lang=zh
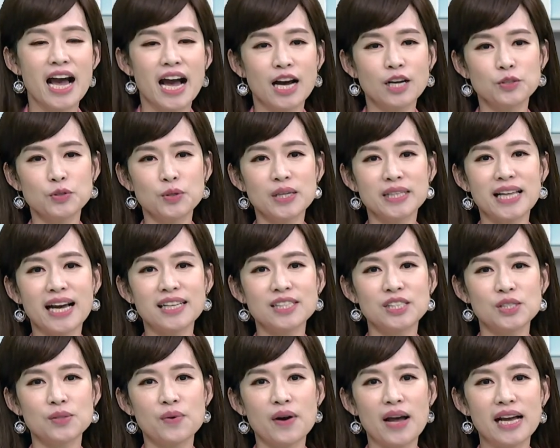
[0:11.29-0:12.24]
而除了它
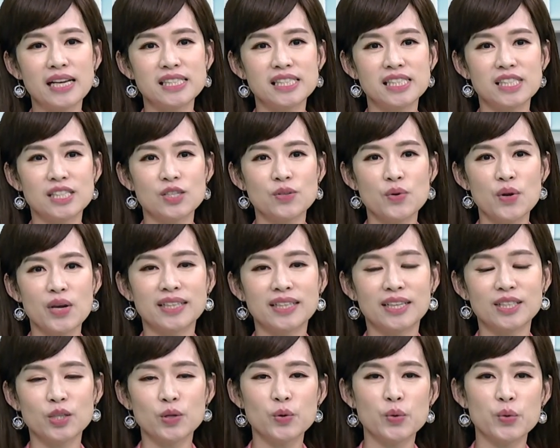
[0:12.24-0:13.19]
之外，十一
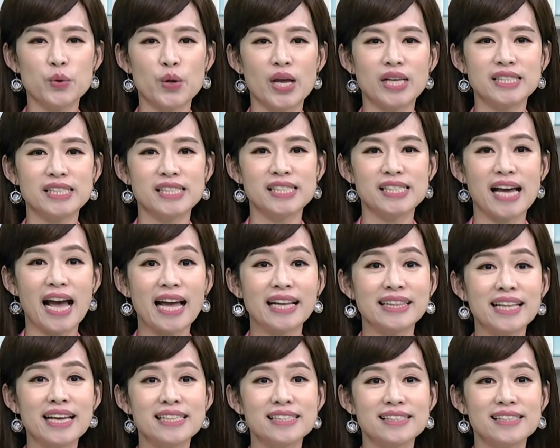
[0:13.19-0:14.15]
呢，动物园其实还
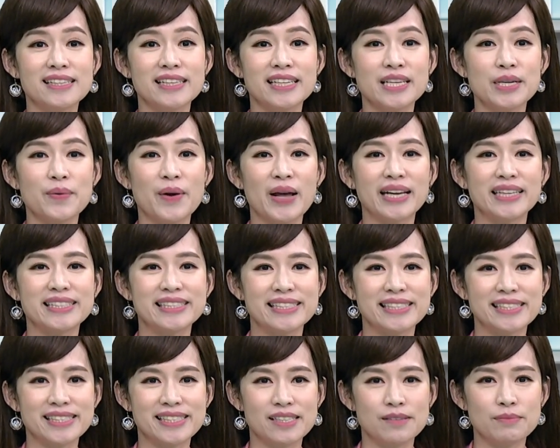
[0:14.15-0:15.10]
诞生了另外一个
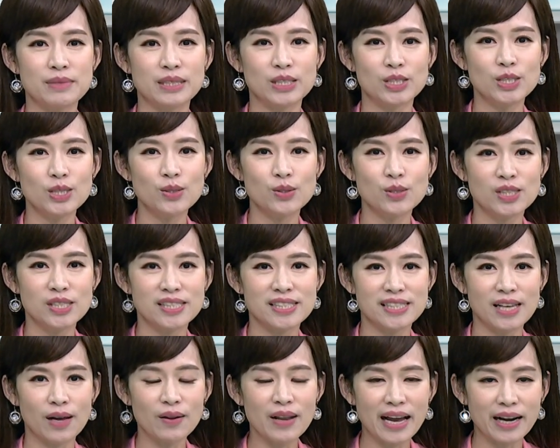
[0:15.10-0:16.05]
新生命，就是
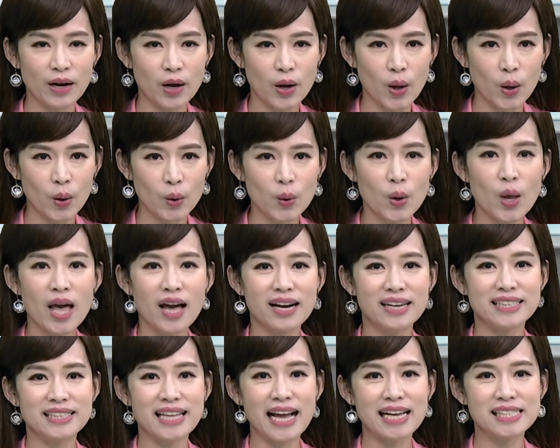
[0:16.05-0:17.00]
小懒猴。
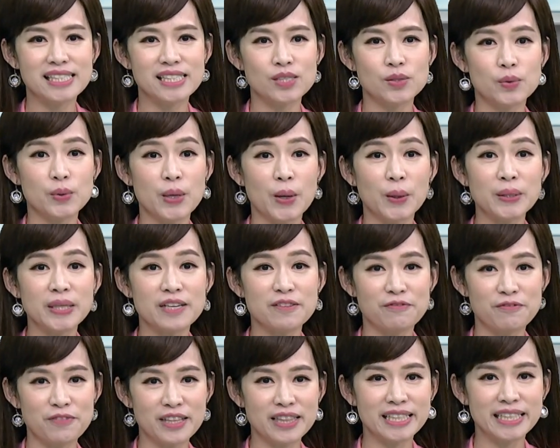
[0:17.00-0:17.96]
而它似乎有
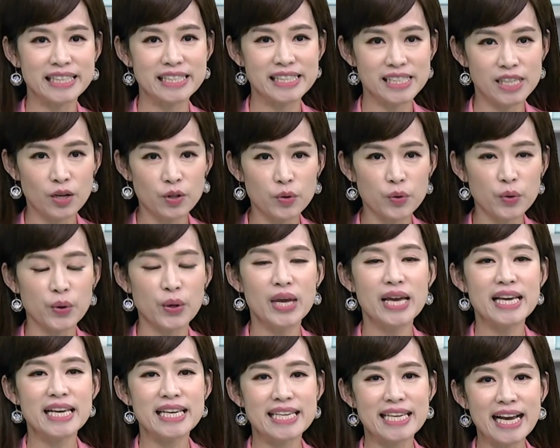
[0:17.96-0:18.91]
点分离焦虑，
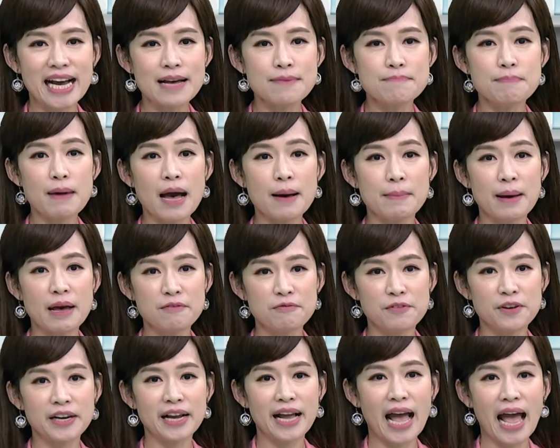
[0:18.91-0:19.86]
一看爸妈
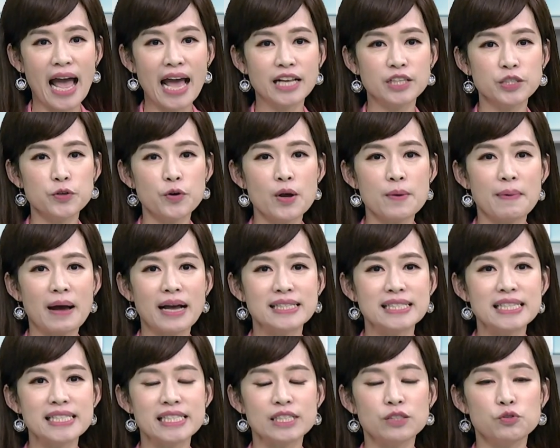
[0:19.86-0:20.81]
分开就会把
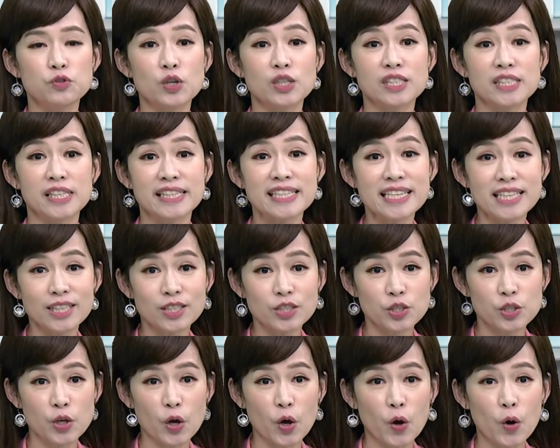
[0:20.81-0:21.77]
自己卷成一颗
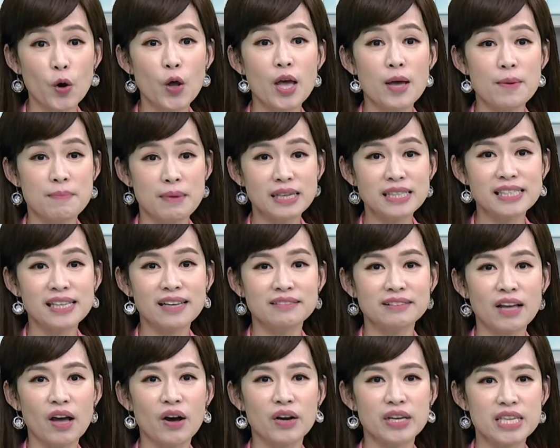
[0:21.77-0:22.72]
球。没
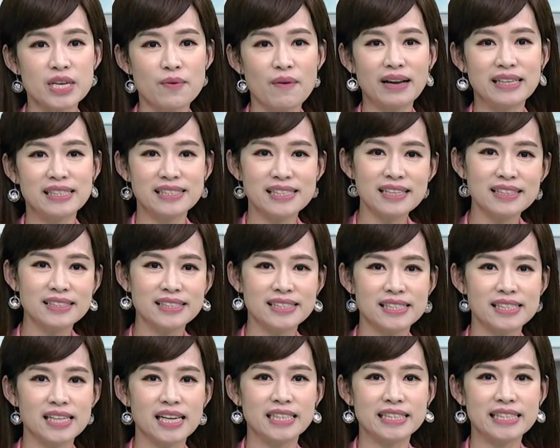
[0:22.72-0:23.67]
想到意外像
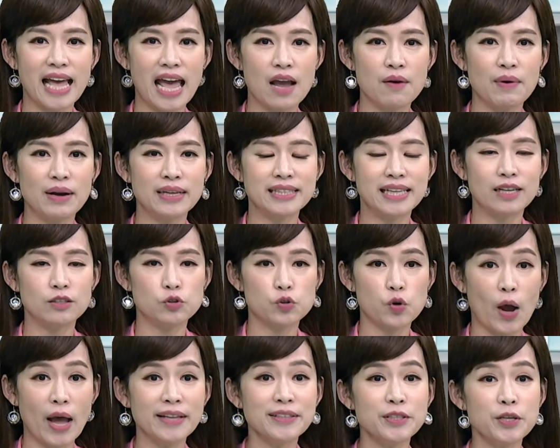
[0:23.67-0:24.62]
极了台湾的
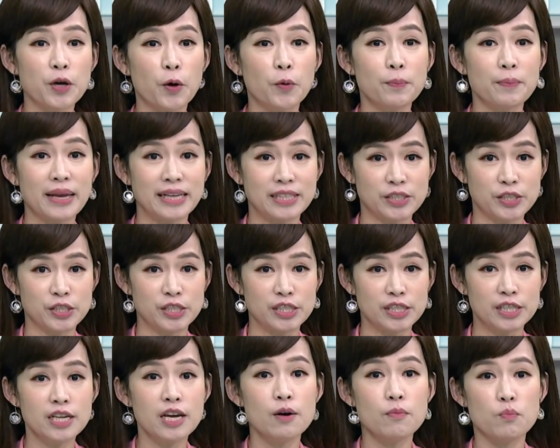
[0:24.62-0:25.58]
传统美
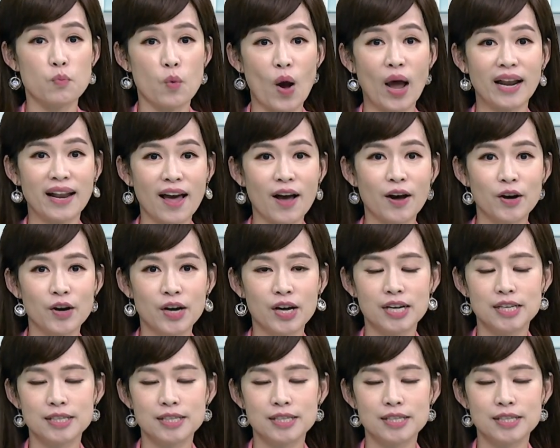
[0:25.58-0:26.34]
食麻辣。